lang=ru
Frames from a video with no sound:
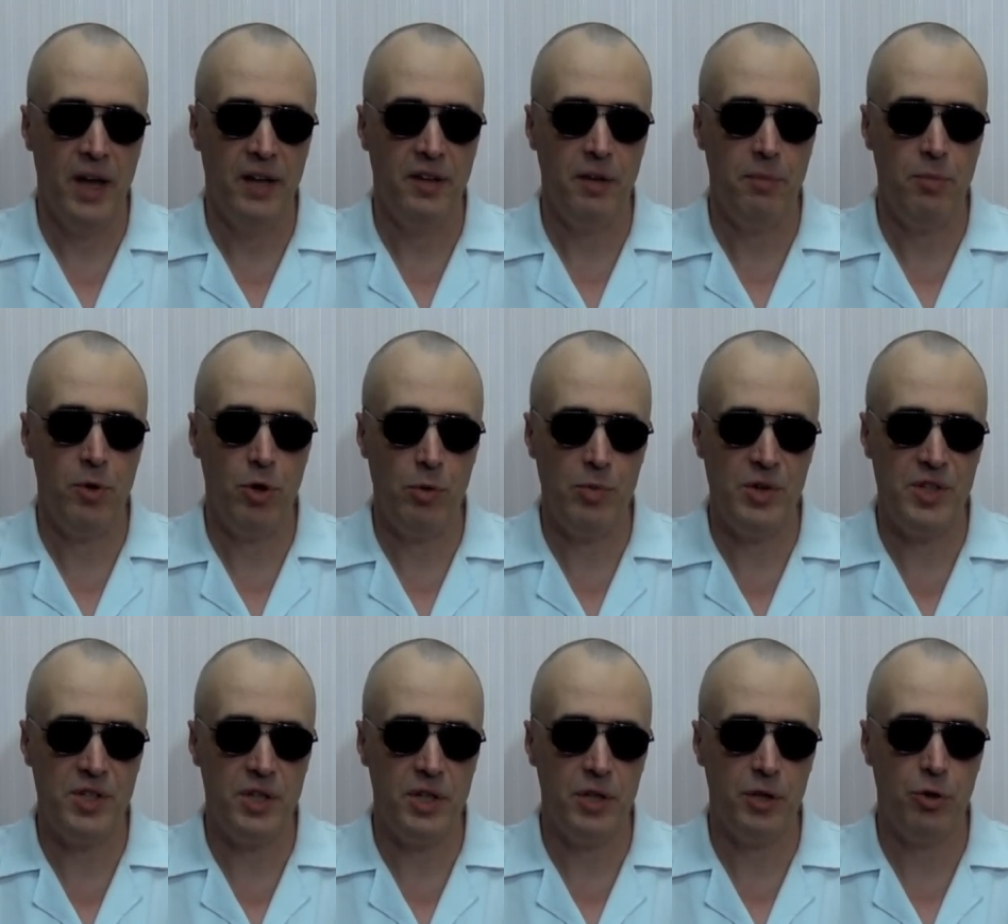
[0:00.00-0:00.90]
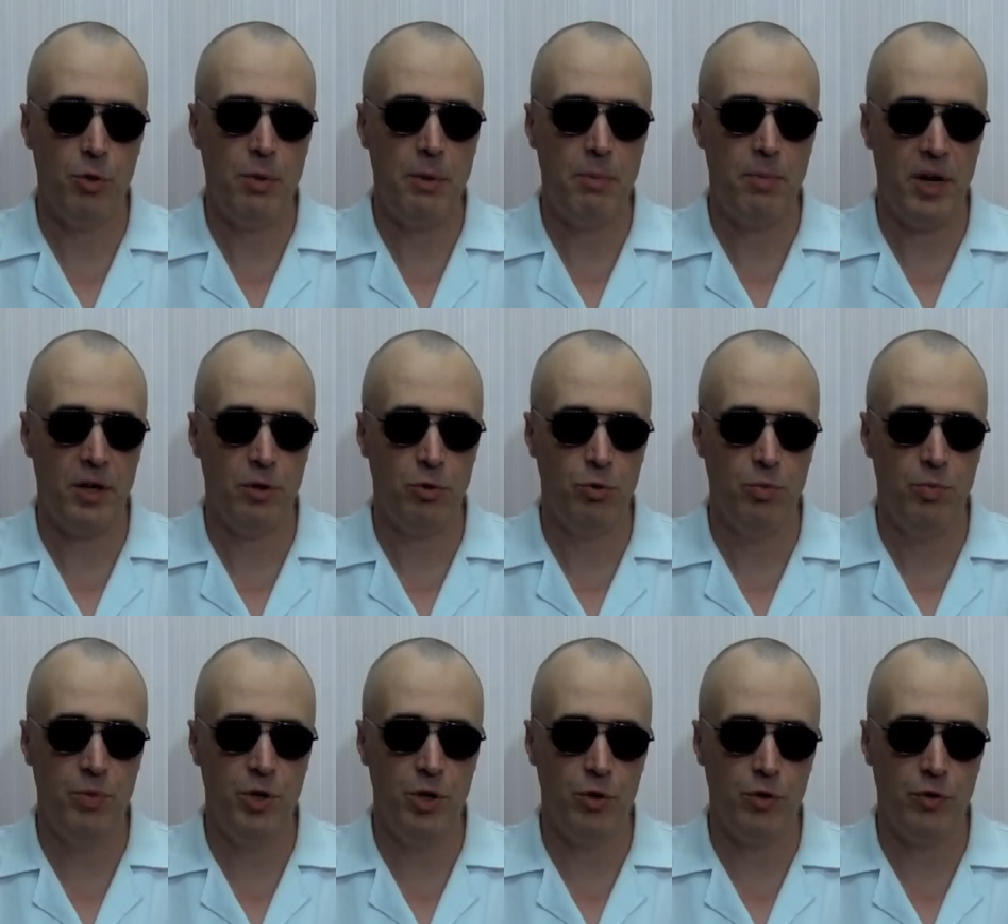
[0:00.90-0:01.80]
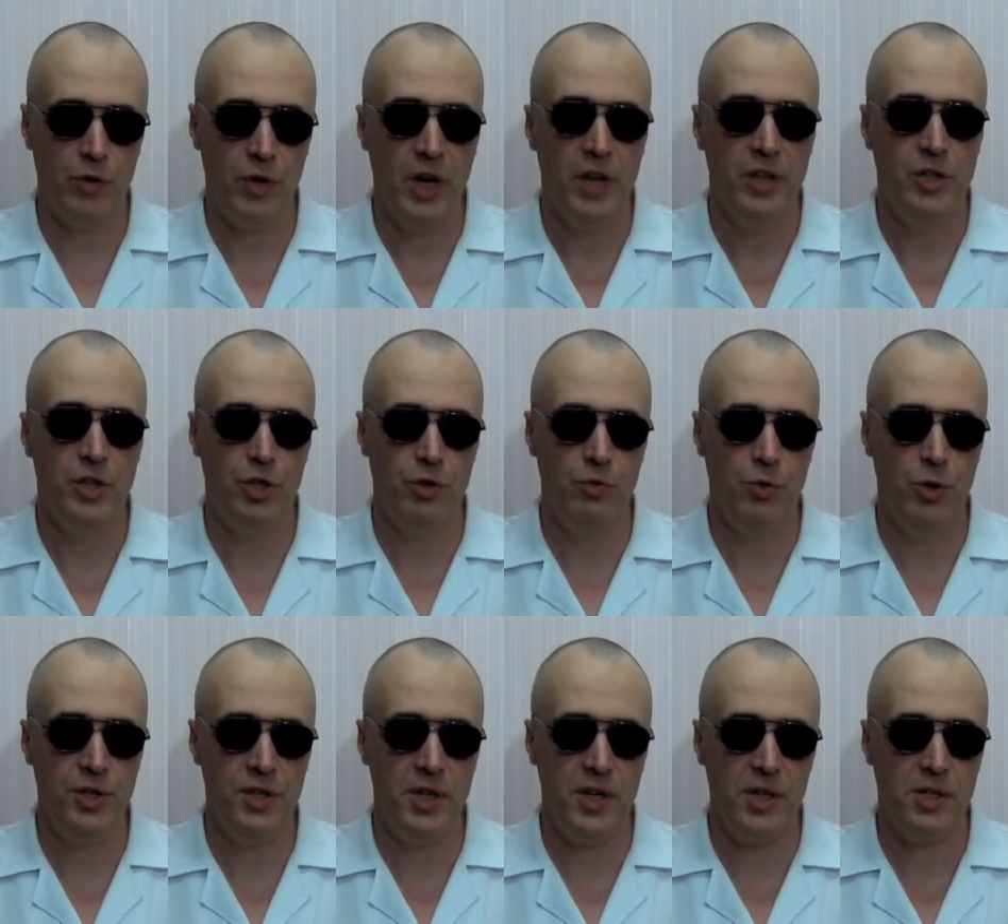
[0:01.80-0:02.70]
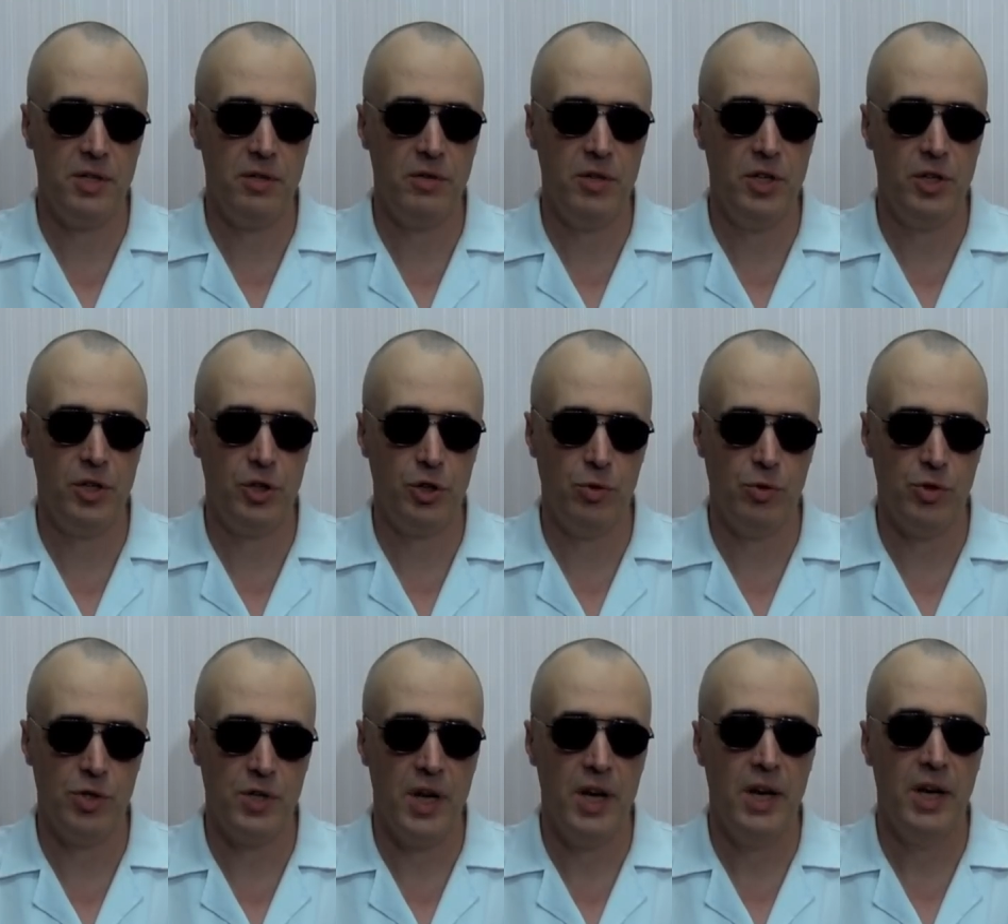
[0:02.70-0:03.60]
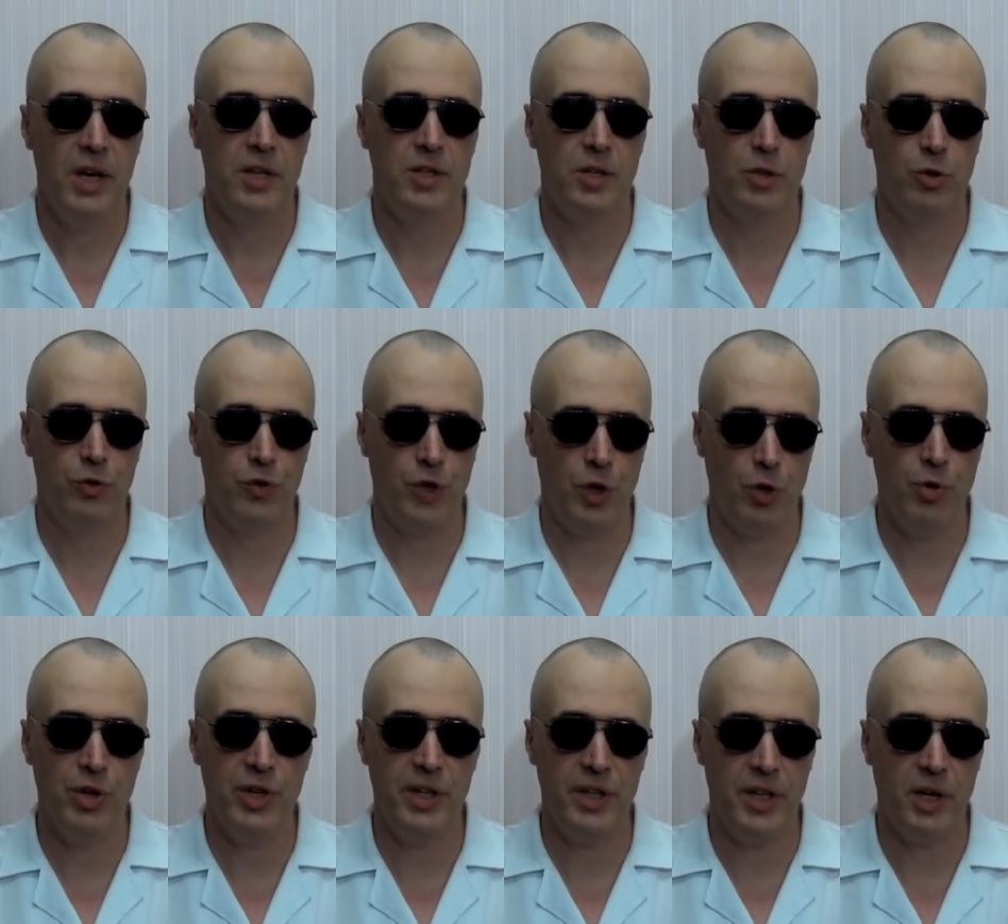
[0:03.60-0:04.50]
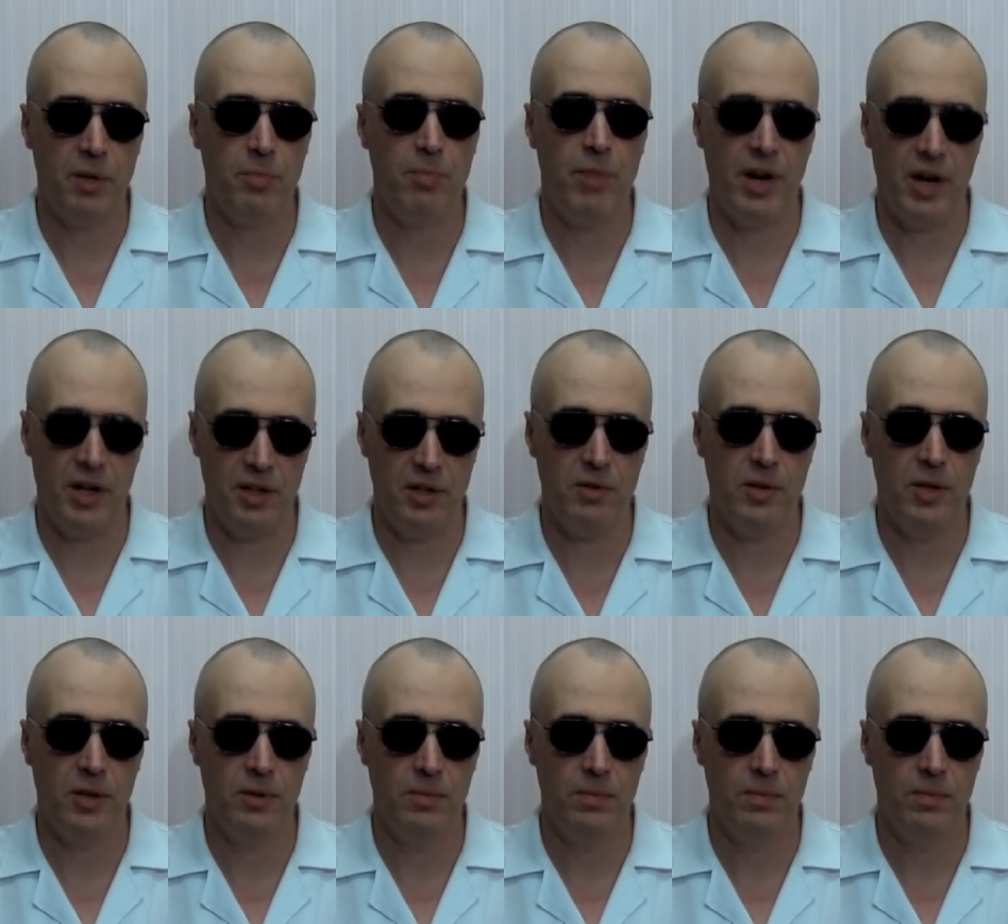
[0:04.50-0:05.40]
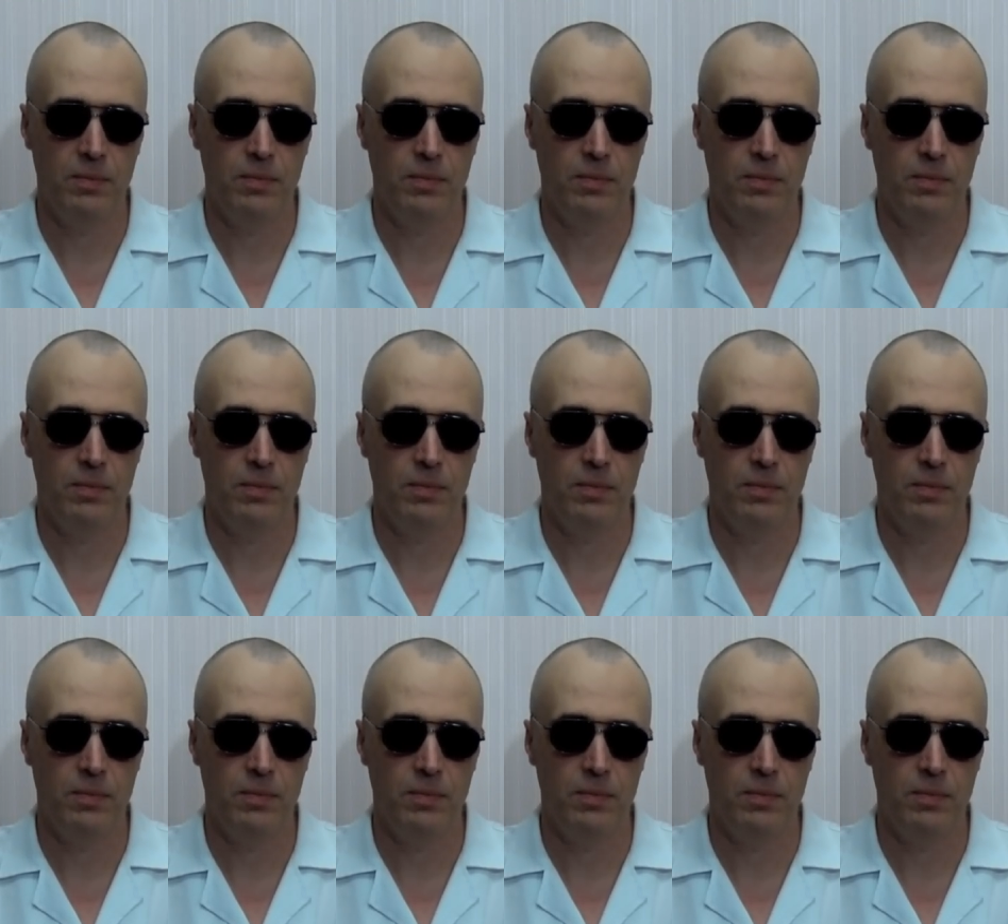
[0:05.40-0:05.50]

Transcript: На первом из них, кроме пары тумблеров, ничего интересного не нашлось, зато второй рынок порадовал.